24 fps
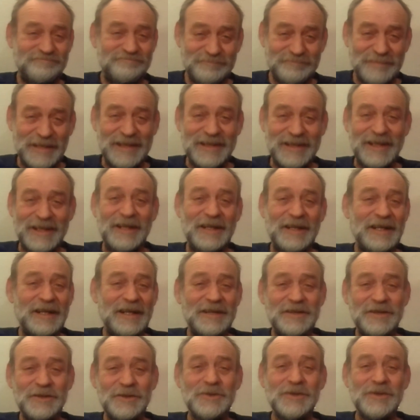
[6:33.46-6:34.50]

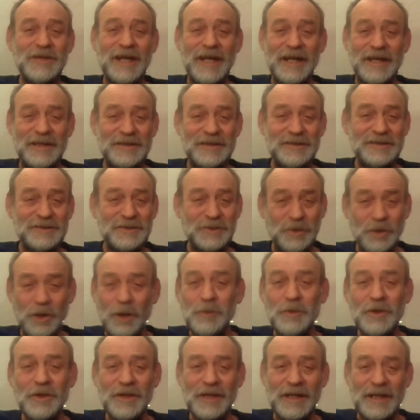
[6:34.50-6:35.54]
Batterieradio, ein
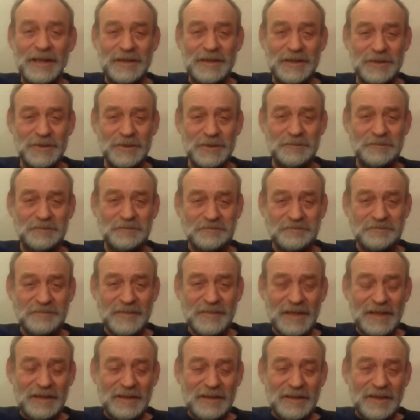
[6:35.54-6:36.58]
Kurbelradio.
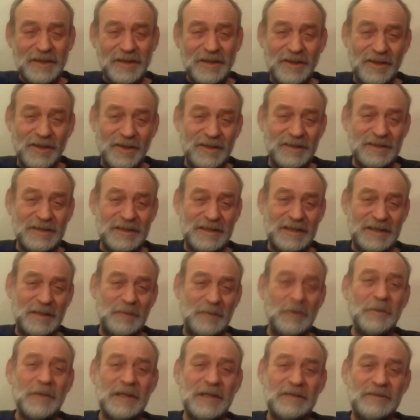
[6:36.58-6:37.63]
Und in dem
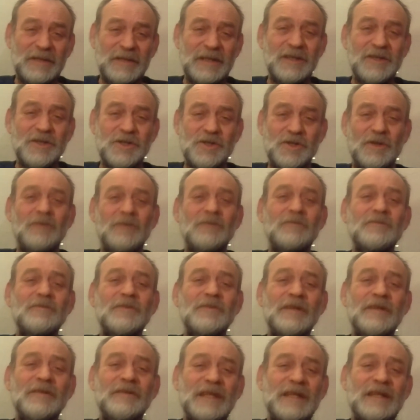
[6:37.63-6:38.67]
Moment, wenn der Strom
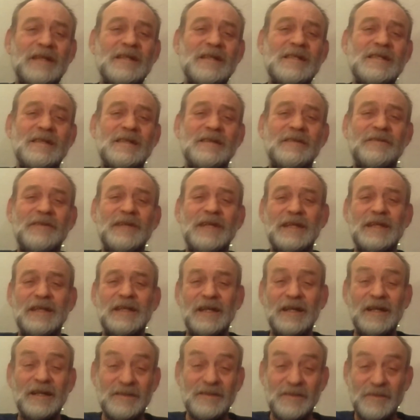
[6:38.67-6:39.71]
weg ist, werde
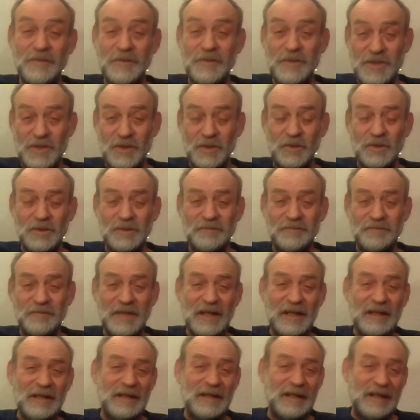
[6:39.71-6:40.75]
ich also versuchen,
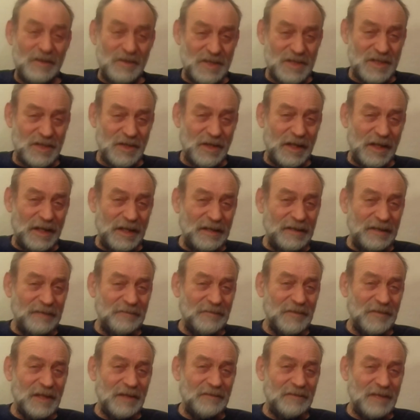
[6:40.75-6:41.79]
rauszukriegen,
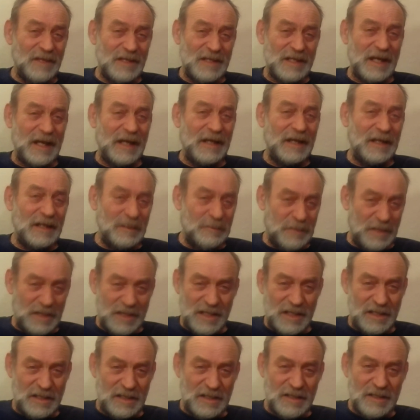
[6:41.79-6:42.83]
was eigentlich
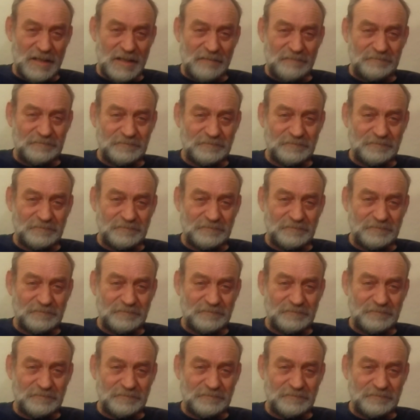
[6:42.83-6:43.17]
passiert ist.